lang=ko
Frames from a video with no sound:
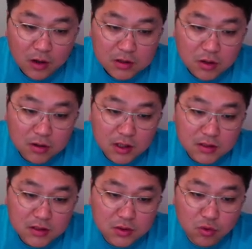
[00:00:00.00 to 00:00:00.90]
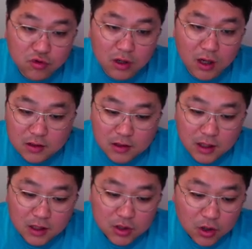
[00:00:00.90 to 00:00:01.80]
선글라스 종류가
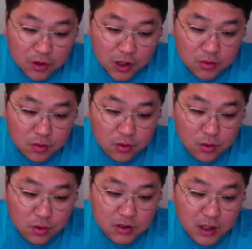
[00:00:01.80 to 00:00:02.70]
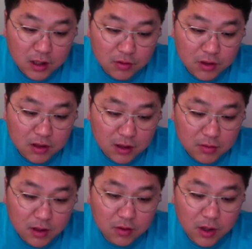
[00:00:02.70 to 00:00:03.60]
대략 1000여 개 정도 세일하고 있기
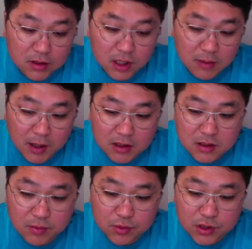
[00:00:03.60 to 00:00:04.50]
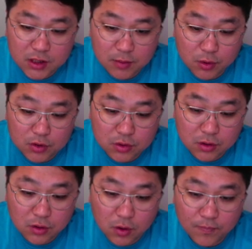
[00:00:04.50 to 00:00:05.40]
때문에 굉장히 많은 제품도 찾아보실 수
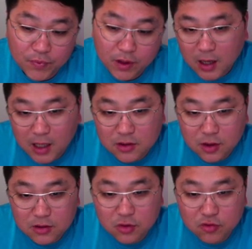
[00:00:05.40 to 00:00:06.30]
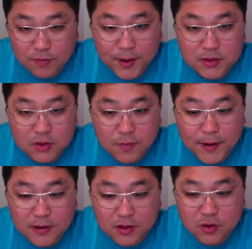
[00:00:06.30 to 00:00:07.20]
있고, 안경 같은 거 구입하셔서
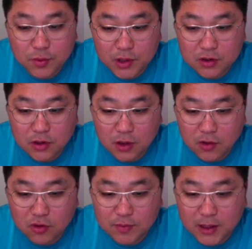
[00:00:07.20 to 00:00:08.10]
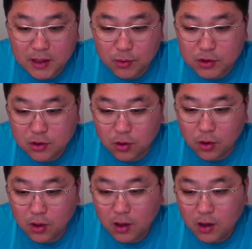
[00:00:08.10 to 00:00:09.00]
배대지로 보내서 한국에서 받아보시고,